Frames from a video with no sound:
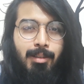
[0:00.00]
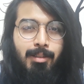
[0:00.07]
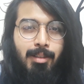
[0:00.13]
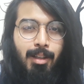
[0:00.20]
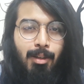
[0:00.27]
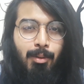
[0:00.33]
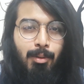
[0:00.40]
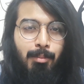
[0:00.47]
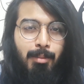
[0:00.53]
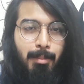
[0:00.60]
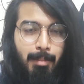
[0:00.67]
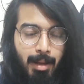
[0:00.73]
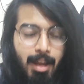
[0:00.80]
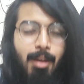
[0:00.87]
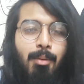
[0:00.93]
सलून पे
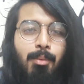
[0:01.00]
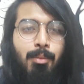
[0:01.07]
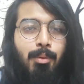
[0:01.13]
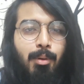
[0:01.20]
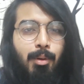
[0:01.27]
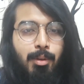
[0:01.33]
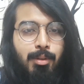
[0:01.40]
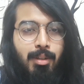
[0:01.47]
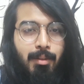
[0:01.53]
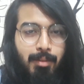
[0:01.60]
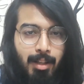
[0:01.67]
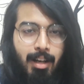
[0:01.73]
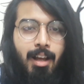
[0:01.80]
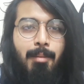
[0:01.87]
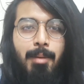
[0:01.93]
मैं हूँ और सिर्फ
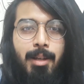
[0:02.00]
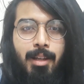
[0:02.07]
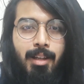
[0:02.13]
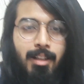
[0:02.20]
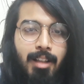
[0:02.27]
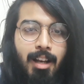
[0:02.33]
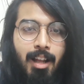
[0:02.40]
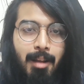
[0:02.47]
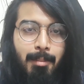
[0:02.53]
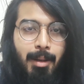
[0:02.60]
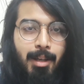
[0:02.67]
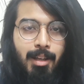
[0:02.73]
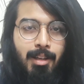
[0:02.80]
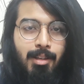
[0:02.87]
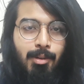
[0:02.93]
तलहा भाई हैं तलहा
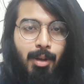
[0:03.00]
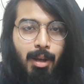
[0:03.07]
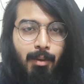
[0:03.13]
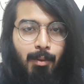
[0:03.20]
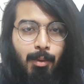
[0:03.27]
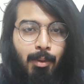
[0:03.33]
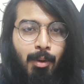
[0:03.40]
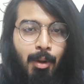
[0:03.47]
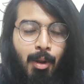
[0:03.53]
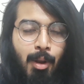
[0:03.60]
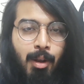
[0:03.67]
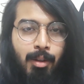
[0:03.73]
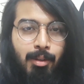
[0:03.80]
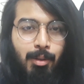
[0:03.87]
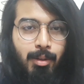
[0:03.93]
भाई जो है वो
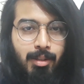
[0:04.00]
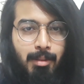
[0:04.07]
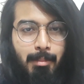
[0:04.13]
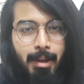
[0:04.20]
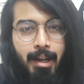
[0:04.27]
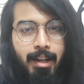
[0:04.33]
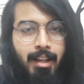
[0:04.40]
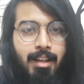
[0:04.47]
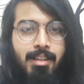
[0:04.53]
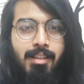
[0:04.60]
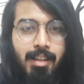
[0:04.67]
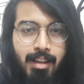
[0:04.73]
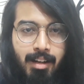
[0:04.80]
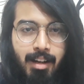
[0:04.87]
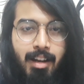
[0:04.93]
थोड़ी सी मेंटेनेंस
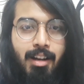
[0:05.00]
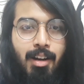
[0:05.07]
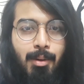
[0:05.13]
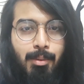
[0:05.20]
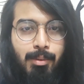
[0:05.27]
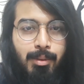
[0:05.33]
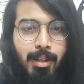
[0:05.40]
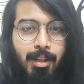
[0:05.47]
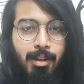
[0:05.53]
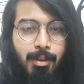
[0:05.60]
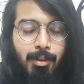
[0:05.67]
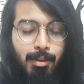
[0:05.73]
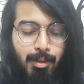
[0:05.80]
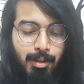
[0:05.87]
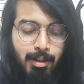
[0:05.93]
कर रहे हैं अकाउंट्स की
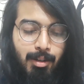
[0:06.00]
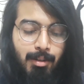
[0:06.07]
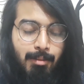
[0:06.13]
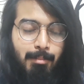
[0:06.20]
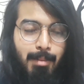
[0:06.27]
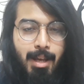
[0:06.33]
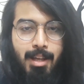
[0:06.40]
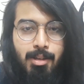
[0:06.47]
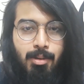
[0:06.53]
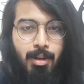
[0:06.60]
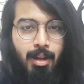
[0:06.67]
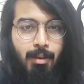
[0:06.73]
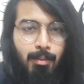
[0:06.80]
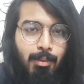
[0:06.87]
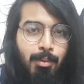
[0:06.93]
और मैं जो
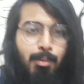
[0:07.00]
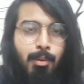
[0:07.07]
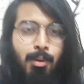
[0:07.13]
है वो